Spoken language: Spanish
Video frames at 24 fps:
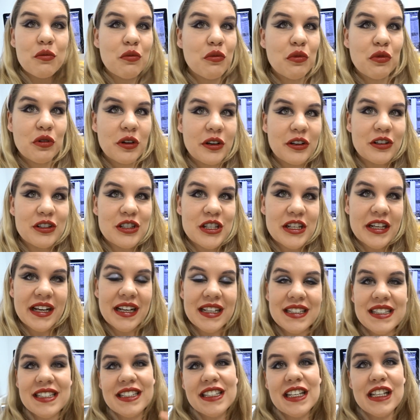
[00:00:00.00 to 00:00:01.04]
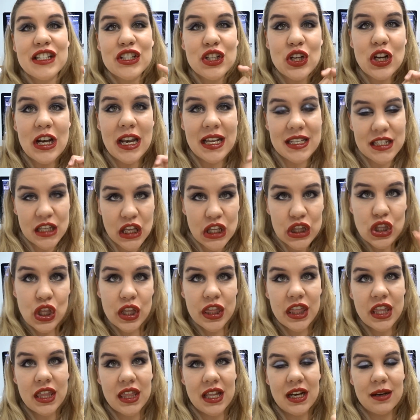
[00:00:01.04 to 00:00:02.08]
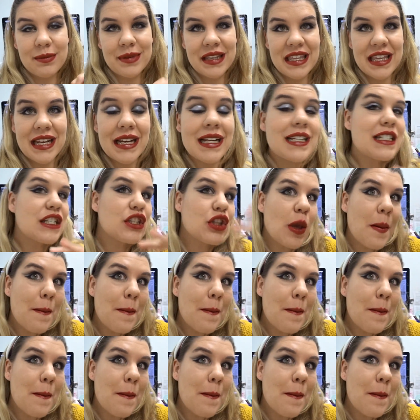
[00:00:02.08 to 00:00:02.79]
Bueno chicas, son las 12 de la mañana y estoy